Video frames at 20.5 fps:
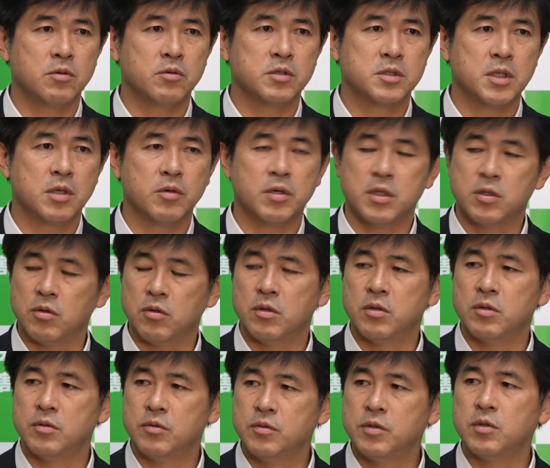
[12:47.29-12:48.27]
論した方がいいと
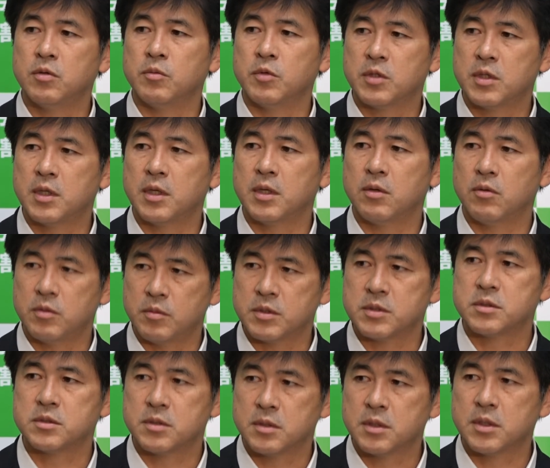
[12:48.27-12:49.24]
いうふうに思っております。